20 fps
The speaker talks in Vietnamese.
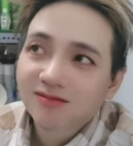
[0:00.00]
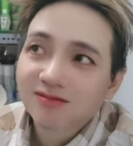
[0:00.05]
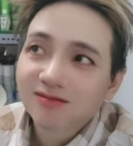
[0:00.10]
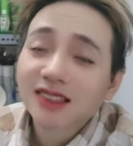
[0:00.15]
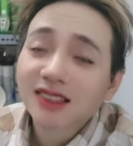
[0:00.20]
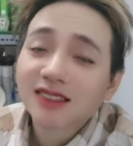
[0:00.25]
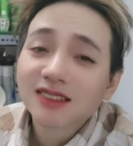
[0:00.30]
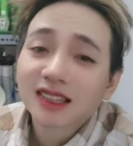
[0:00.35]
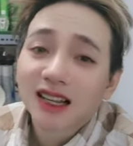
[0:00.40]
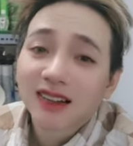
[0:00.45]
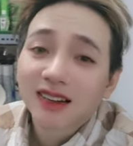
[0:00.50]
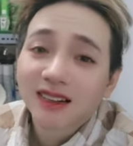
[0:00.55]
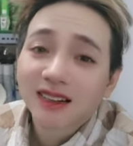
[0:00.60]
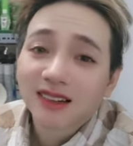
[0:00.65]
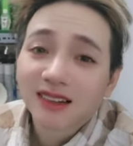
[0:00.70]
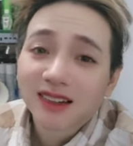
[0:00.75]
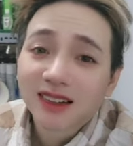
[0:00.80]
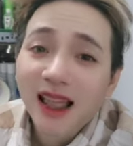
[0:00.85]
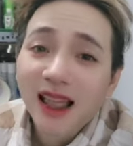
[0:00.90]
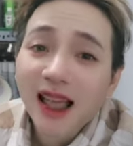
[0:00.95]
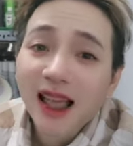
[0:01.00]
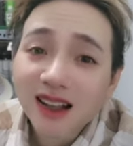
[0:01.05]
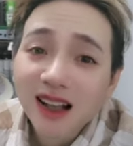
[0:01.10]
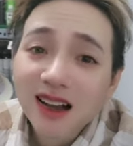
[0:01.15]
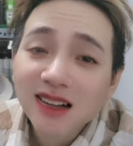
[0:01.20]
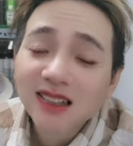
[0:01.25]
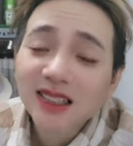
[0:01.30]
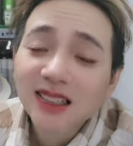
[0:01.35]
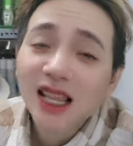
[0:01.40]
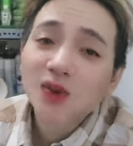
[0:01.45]
như là ngàn
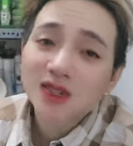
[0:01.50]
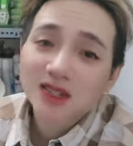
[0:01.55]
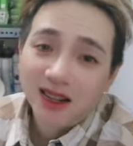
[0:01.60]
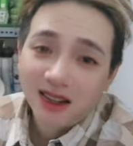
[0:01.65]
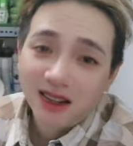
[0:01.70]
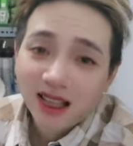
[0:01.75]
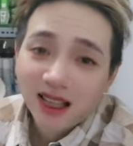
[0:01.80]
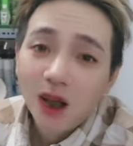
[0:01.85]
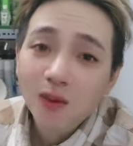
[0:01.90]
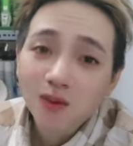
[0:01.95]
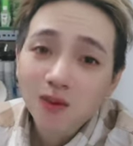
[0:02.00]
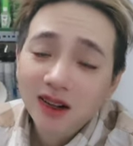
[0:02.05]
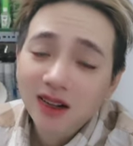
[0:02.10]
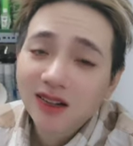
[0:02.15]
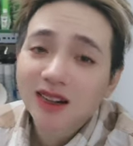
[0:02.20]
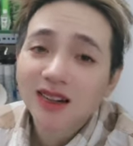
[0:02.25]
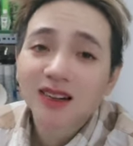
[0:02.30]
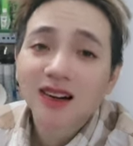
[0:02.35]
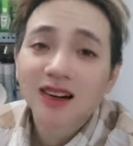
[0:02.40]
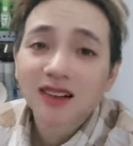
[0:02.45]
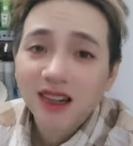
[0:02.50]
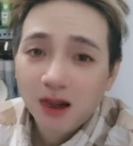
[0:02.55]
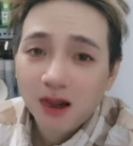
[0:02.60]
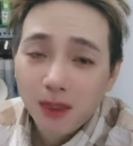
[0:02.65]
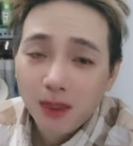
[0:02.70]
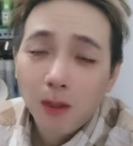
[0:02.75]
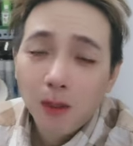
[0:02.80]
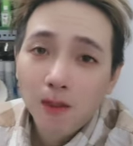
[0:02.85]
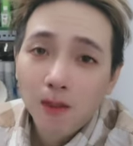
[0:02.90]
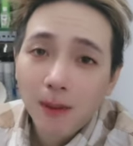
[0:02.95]
cân treo sợi tóc đó, nó rất là
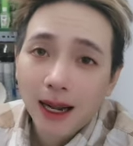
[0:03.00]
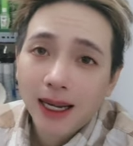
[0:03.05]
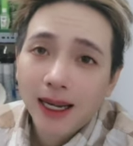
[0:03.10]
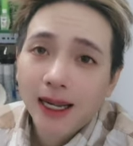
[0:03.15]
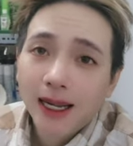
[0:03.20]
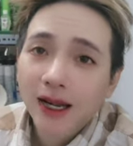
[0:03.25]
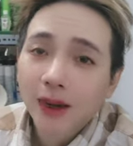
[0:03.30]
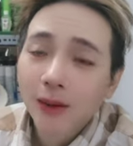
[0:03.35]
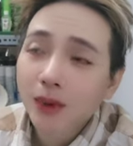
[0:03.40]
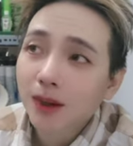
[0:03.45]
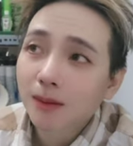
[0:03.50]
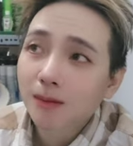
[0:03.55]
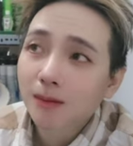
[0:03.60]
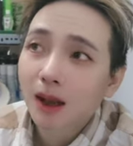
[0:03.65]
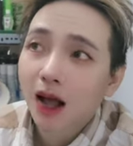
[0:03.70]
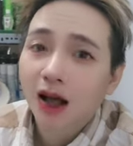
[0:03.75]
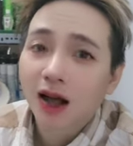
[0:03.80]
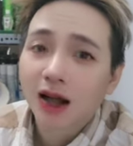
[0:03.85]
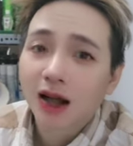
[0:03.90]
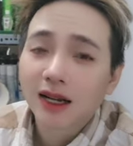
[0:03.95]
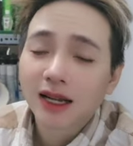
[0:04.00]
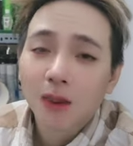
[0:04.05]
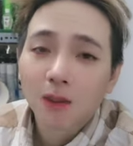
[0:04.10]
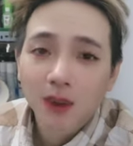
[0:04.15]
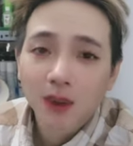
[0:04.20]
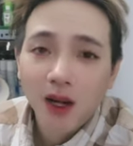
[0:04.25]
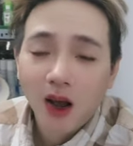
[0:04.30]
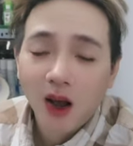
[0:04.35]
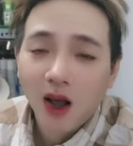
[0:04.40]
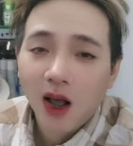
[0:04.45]
mong manh nếu như mà họ
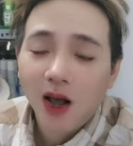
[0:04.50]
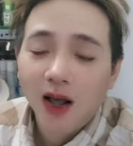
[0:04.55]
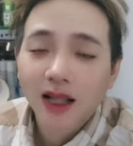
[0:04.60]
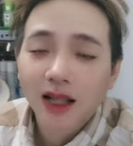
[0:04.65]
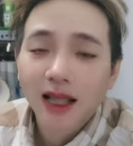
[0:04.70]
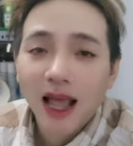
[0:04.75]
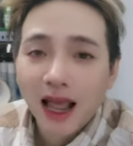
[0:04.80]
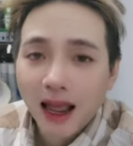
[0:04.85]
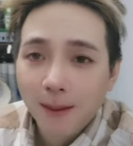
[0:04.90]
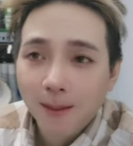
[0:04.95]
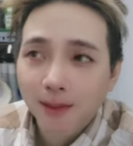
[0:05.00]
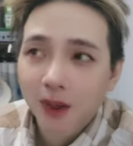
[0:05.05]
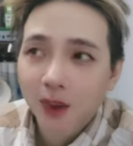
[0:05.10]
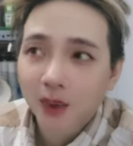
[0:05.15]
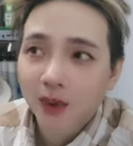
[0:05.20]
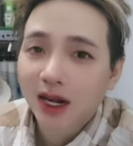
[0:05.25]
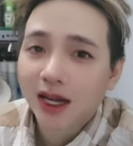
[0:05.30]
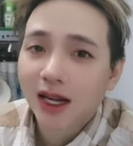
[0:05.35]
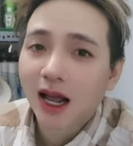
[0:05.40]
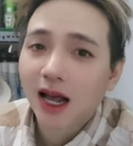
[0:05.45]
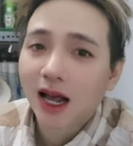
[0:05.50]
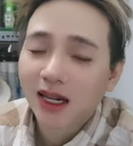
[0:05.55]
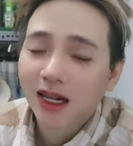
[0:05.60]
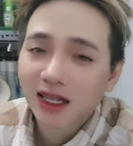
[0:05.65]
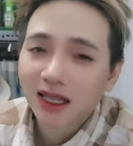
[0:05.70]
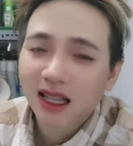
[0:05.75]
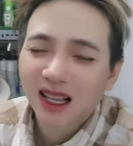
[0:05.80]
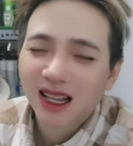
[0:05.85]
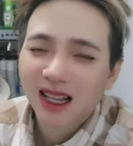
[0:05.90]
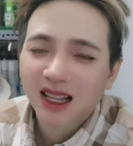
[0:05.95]
đồng loạt họ làm đồ này nọ
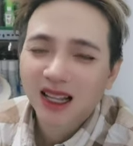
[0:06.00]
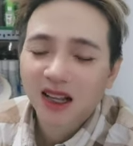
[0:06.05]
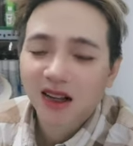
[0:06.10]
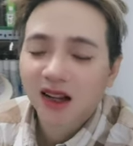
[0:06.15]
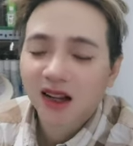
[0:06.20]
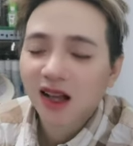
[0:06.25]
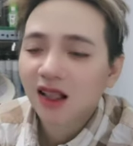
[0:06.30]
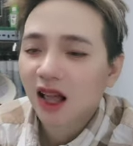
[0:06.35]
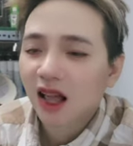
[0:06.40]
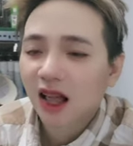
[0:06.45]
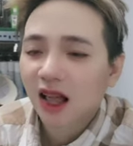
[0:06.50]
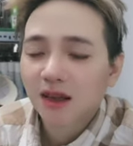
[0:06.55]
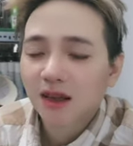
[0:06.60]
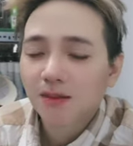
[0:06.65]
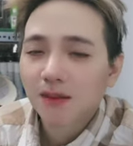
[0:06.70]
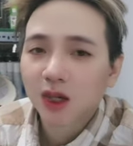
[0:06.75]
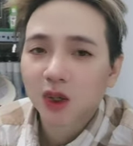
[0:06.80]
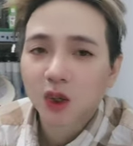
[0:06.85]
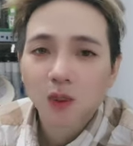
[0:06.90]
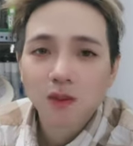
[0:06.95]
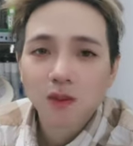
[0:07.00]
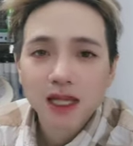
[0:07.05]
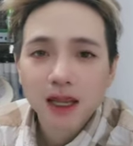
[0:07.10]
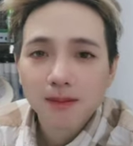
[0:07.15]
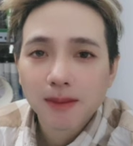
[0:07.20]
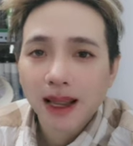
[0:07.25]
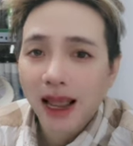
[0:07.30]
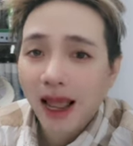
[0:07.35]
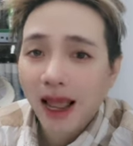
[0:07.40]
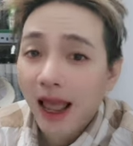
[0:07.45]
đó thì có thể là mình cũng sẽ
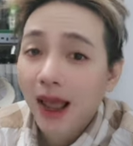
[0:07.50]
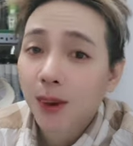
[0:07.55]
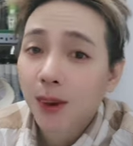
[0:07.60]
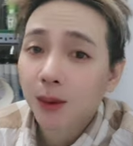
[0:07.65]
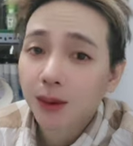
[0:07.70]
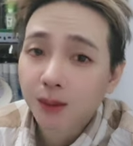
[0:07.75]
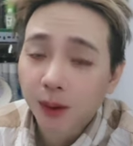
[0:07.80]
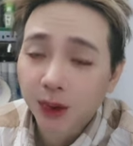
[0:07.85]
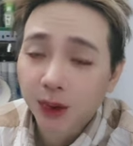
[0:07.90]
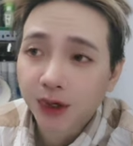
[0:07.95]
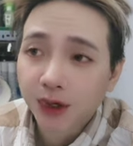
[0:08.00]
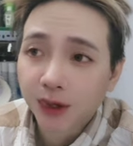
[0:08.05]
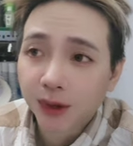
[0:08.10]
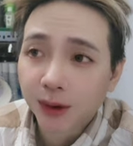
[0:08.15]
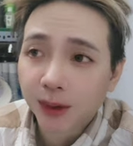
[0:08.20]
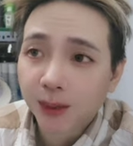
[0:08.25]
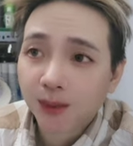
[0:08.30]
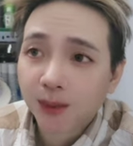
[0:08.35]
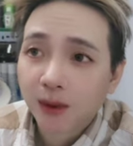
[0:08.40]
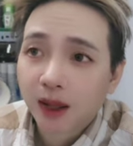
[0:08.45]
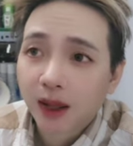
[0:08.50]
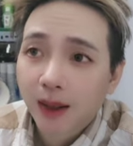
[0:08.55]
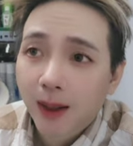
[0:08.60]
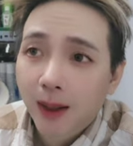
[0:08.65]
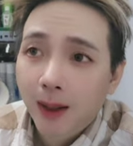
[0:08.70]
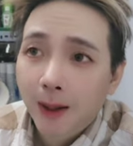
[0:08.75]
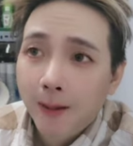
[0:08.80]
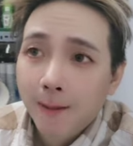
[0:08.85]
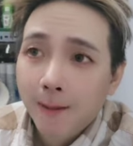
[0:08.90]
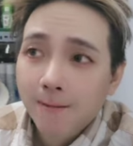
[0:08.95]
bị ao đó mọi người
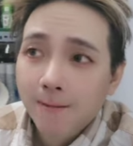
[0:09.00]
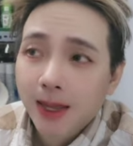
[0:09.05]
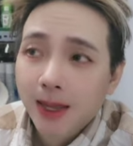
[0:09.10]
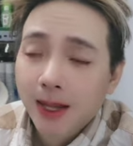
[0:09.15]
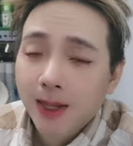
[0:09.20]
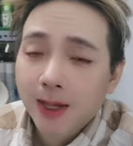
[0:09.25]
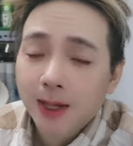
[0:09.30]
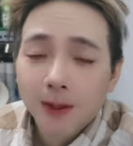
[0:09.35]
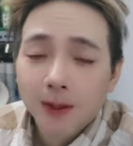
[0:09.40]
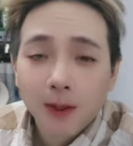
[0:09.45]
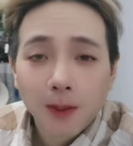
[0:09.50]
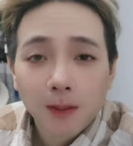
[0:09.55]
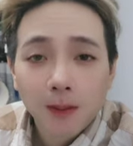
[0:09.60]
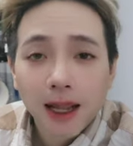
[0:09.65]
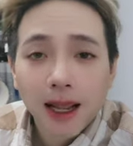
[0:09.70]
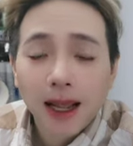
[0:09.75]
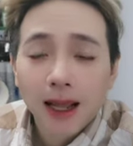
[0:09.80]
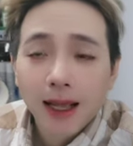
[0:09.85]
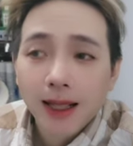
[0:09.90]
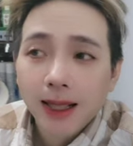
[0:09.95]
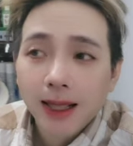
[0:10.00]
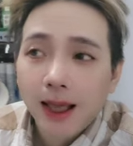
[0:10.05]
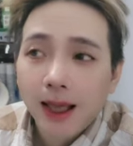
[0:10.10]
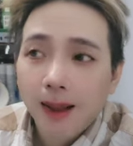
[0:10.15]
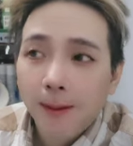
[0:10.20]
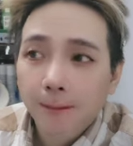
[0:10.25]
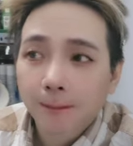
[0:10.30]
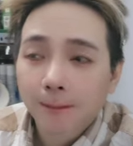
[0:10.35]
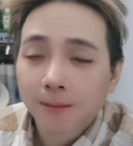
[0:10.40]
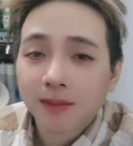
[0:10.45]
cho nên cũng khá
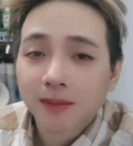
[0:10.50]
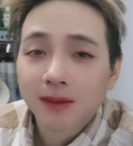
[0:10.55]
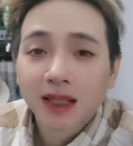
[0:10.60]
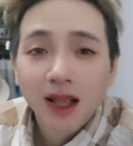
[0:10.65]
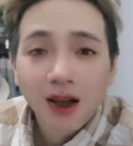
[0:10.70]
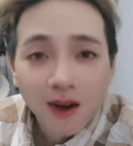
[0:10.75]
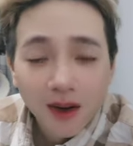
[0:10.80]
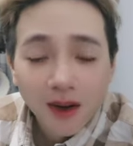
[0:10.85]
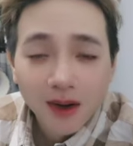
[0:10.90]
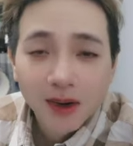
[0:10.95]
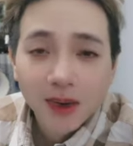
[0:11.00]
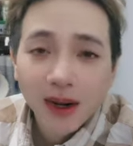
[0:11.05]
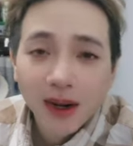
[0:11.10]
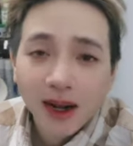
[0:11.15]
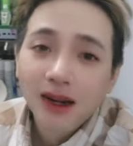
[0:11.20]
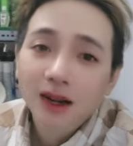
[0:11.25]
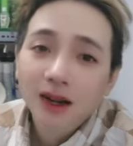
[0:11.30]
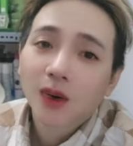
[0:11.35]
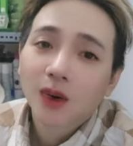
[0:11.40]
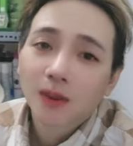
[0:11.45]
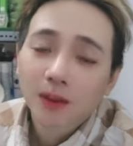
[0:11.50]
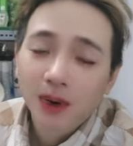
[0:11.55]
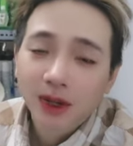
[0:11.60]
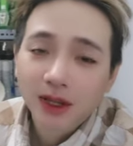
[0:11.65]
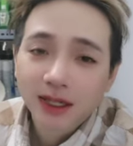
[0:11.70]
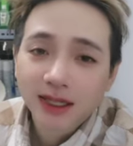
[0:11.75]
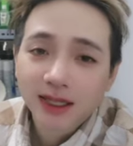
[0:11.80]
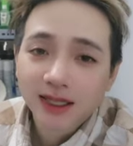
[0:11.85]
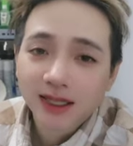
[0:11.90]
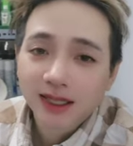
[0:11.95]
là lo lắng luôn mọi
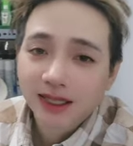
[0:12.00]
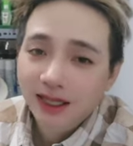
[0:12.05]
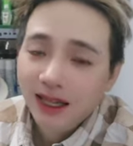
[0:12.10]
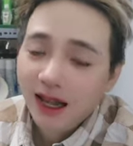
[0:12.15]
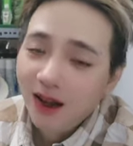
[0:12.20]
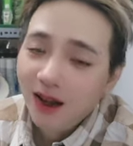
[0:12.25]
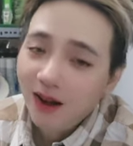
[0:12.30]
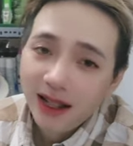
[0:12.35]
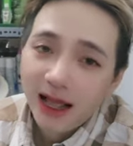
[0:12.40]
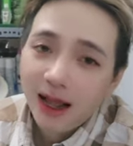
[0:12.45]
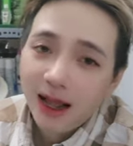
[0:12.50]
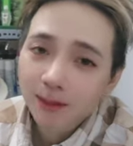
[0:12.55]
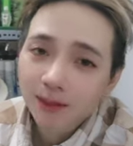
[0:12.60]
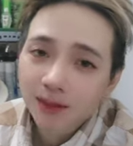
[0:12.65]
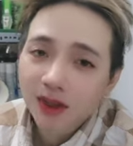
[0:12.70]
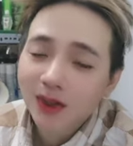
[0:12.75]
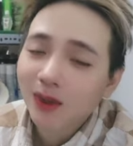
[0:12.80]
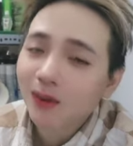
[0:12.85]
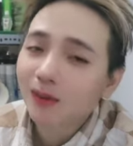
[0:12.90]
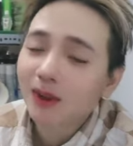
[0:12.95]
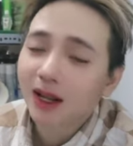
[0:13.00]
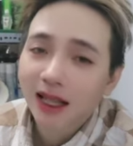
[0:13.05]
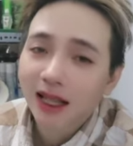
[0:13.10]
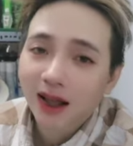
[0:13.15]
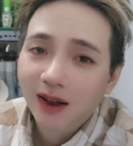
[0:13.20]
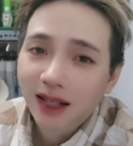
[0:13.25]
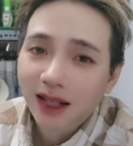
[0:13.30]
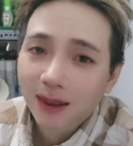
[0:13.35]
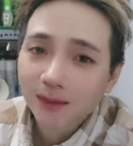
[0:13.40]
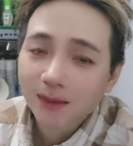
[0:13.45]
người lo lắm nói chung là
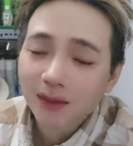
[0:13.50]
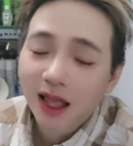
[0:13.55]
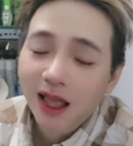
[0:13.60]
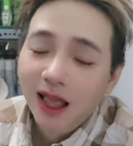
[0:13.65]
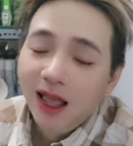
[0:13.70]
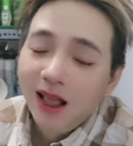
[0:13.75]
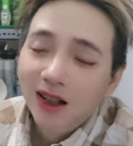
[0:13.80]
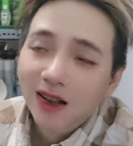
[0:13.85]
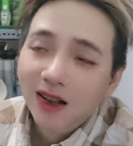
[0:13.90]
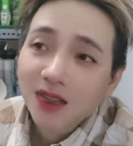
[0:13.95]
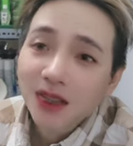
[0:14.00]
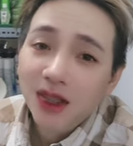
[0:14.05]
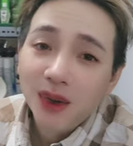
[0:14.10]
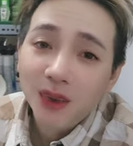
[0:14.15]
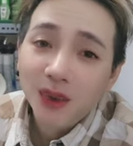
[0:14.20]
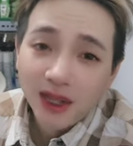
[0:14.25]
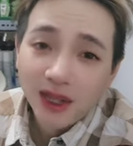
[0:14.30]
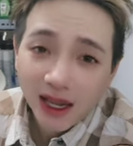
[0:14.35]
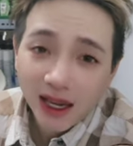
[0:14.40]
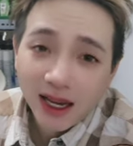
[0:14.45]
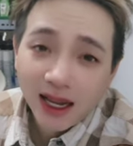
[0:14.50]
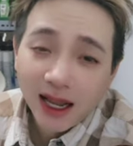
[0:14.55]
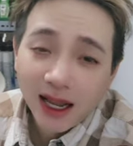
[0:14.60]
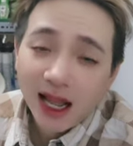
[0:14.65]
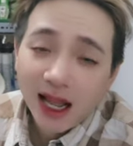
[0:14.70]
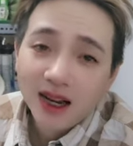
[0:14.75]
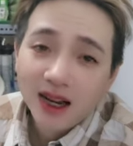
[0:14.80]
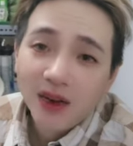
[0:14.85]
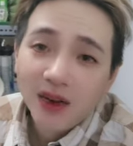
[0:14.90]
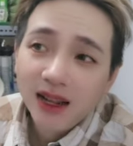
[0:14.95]
lo lắm có nhiều chị
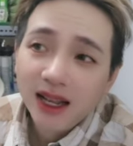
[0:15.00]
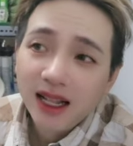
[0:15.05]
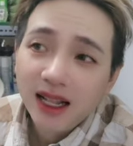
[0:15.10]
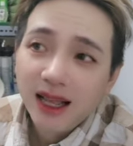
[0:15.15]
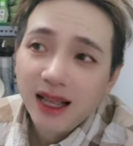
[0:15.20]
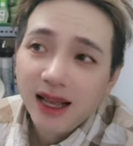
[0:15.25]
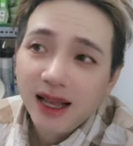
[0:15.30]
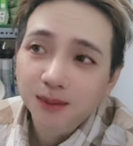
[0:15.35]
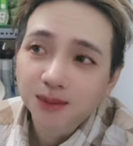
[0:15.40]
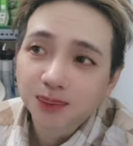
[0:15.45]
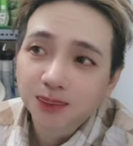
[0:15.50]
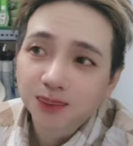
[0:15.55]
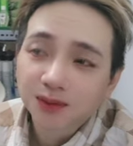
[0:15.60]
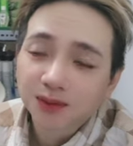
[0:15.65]
á, nói á là